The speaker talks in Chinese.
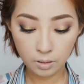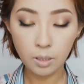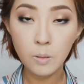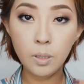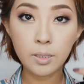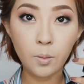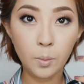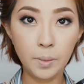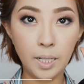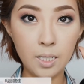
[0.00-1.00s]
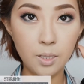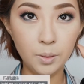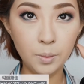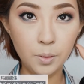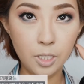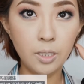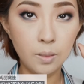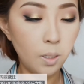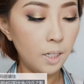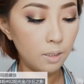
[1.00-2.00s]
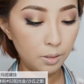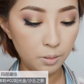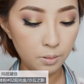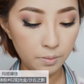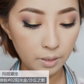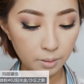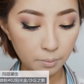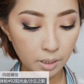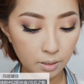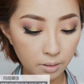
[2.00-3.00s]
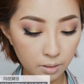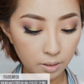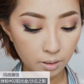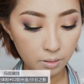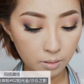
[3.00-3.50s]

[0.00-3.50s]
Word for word: 高光呢，我们还是用这一块修容粉里面的颜